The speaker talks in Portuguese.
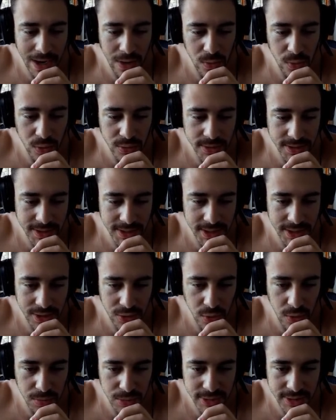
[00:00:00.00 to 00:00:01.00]
ou seja,
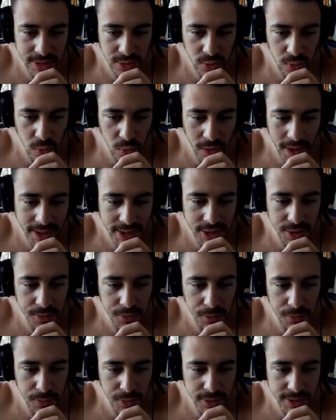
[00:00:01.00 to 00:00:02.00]
como se o
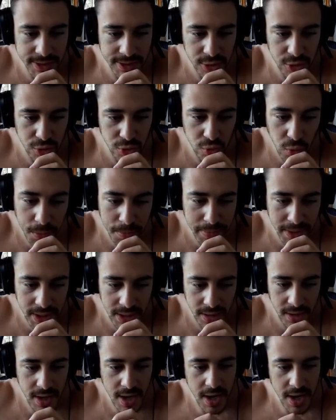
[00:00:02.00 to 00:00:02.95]
ativo fosse subir.